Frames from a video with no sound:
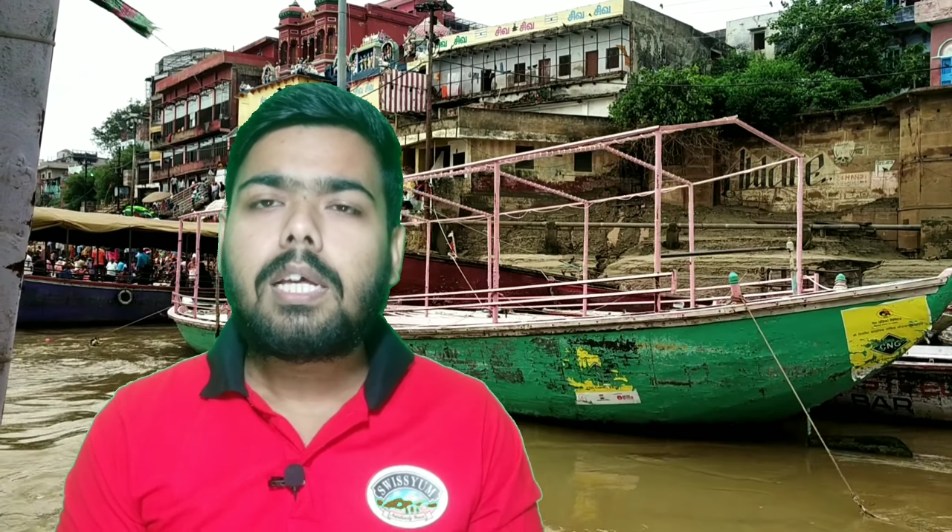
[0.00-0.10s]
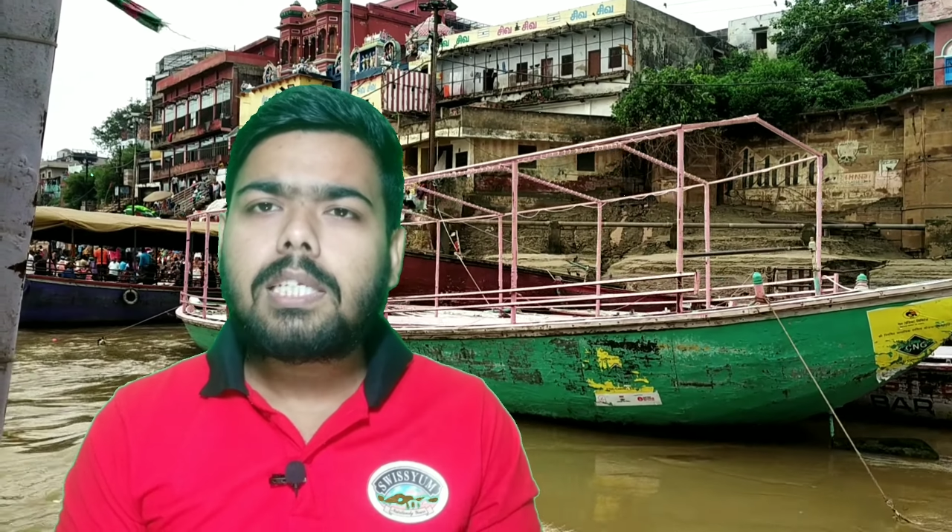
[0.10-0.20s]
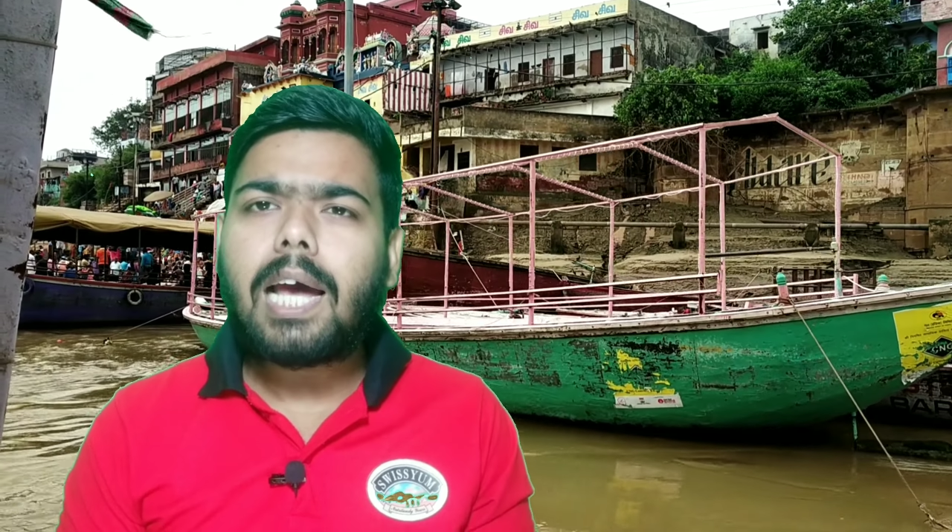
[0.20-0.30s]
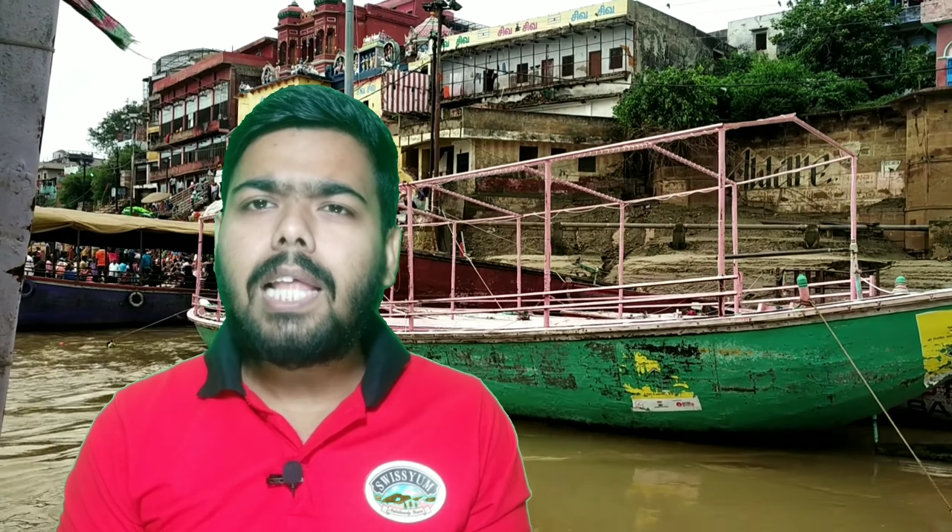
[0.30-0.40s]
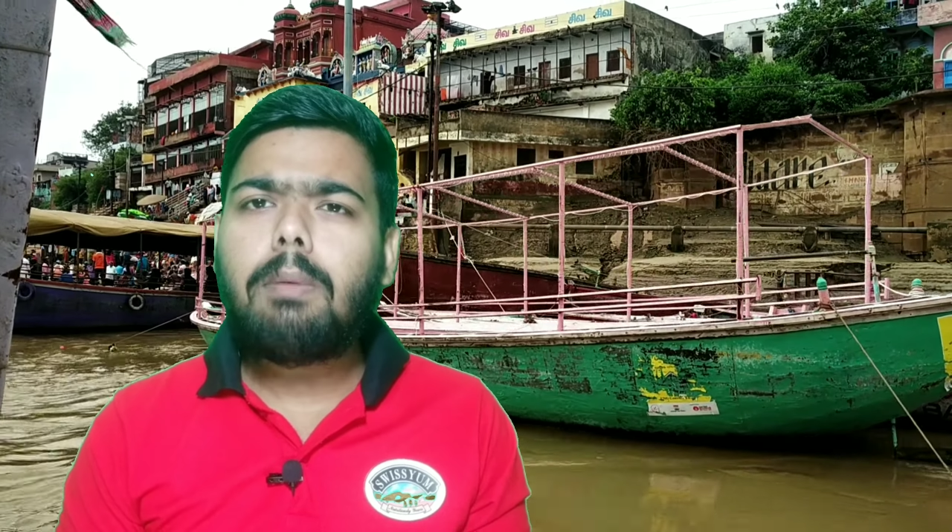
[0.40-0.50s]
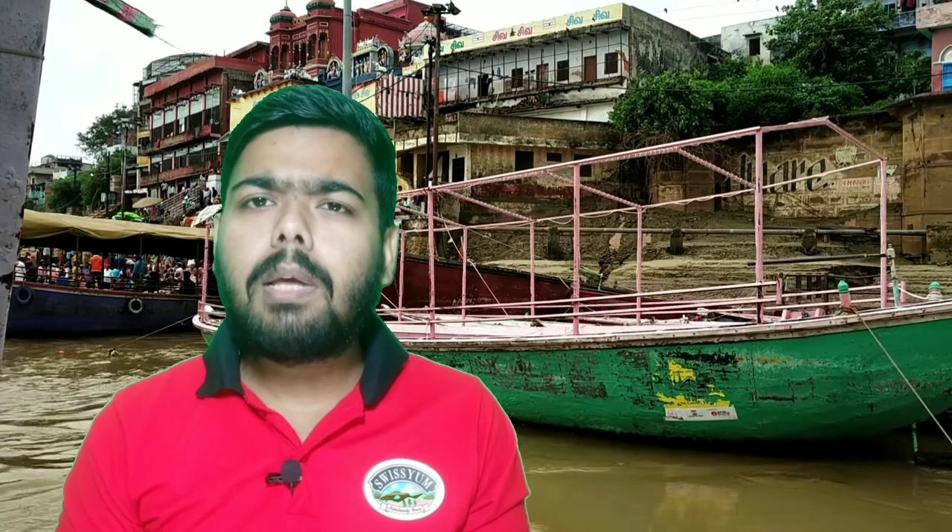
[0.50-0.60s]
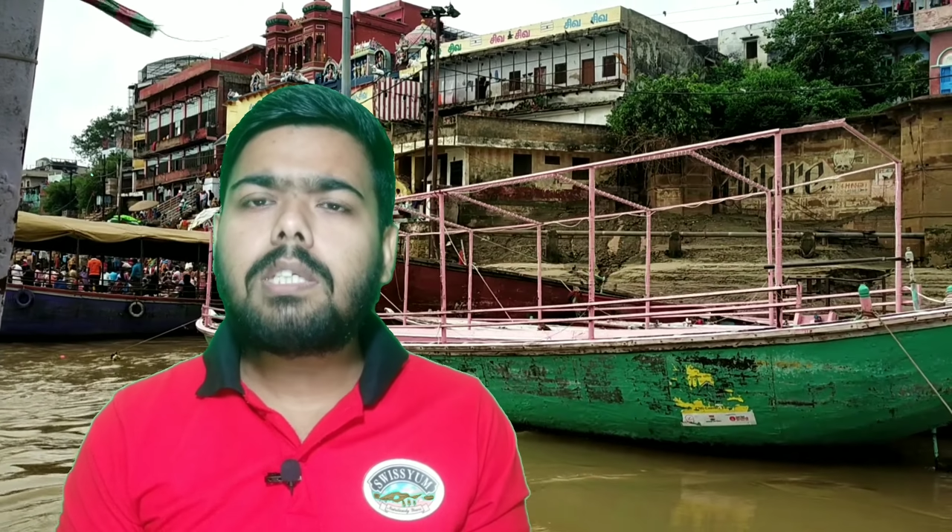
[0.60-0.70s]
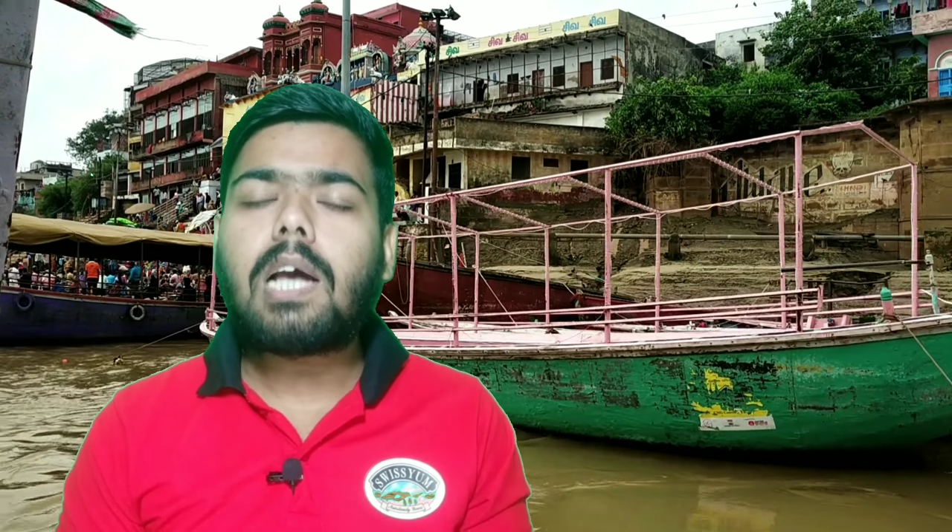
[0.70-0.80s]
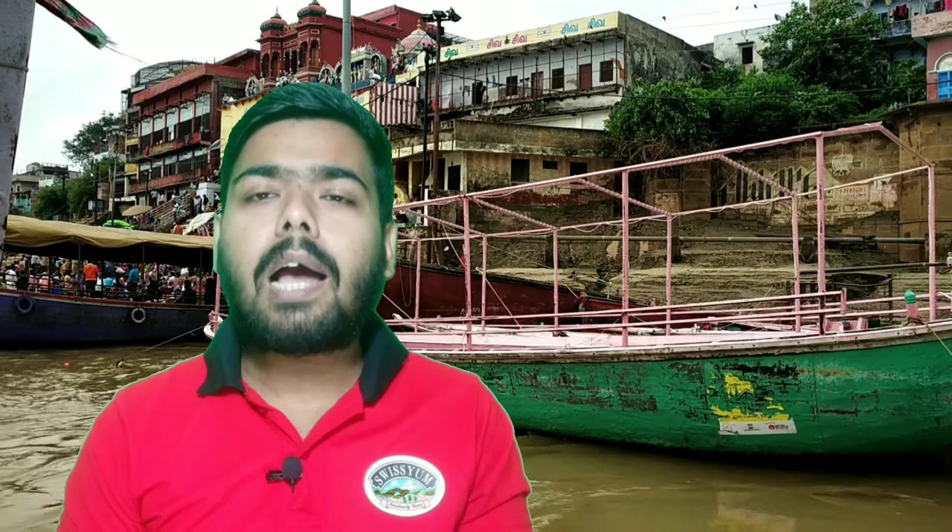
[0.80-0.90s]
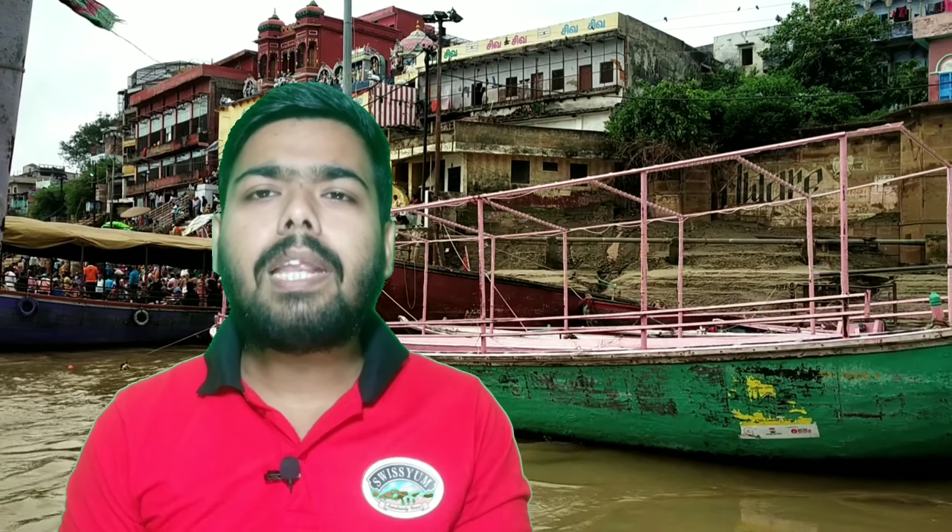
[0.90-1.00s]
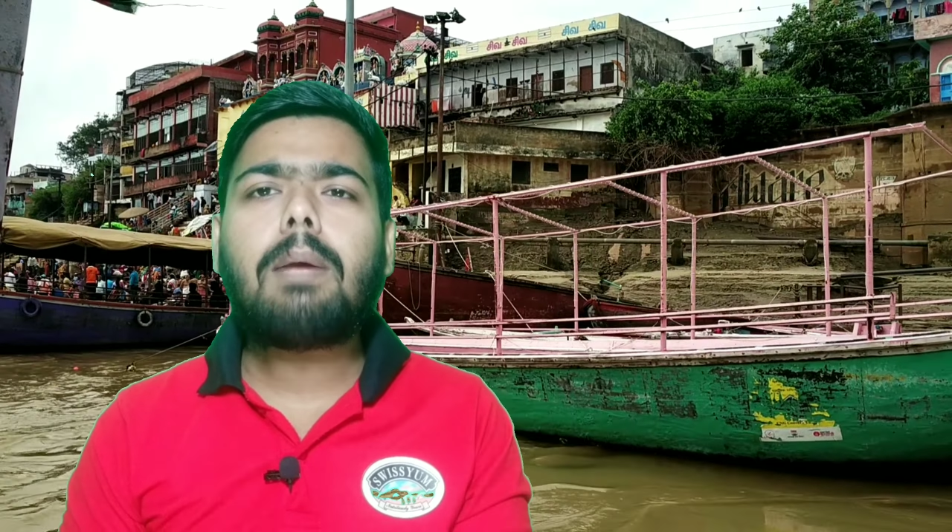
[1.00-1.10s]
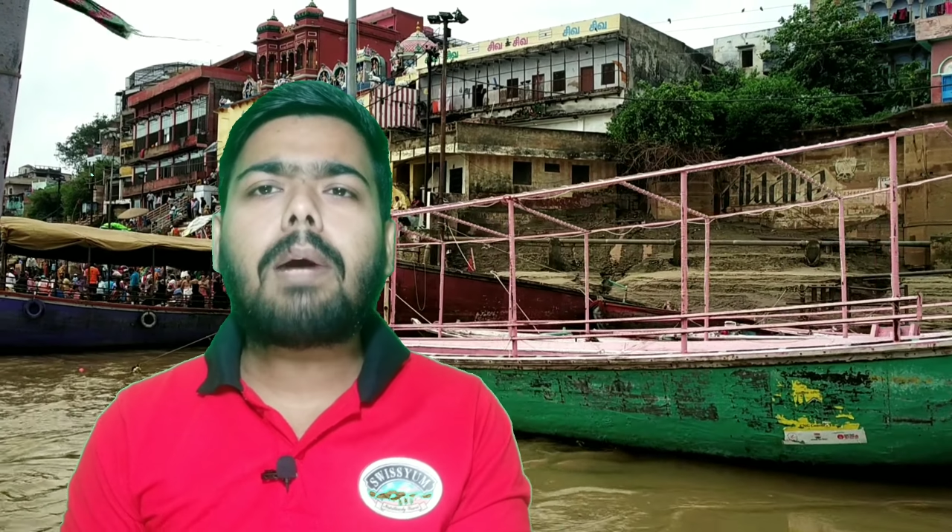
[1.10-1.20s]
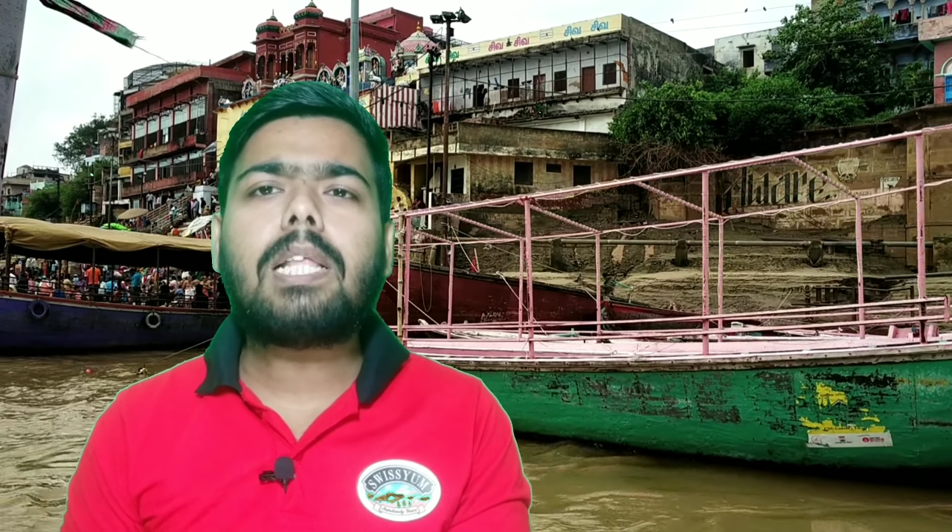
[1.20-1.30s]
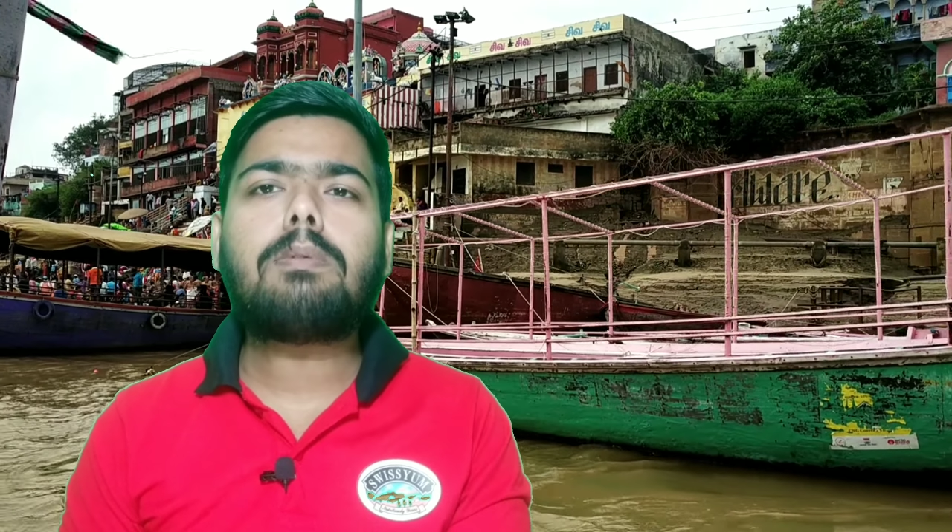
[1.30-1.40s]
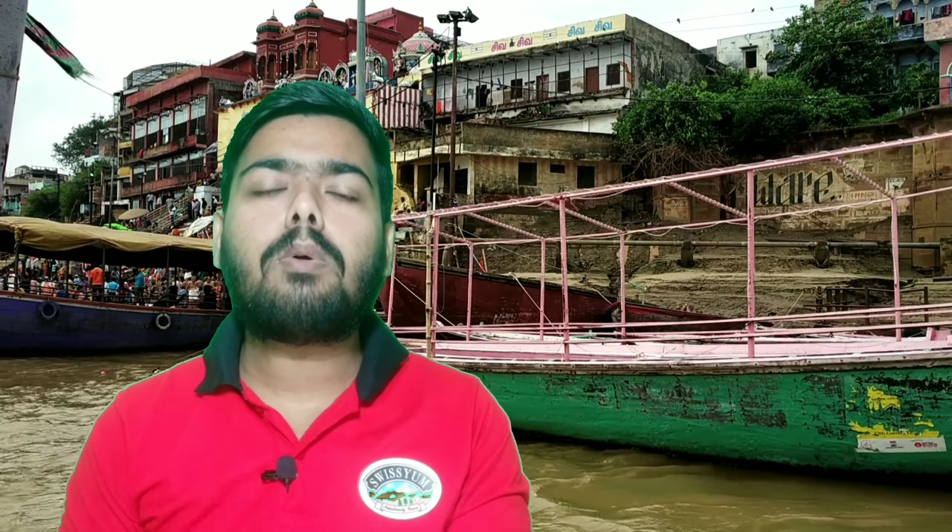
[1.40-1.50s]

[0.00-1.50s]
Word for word: शायद मैं इस कहानी के माध्यम से वो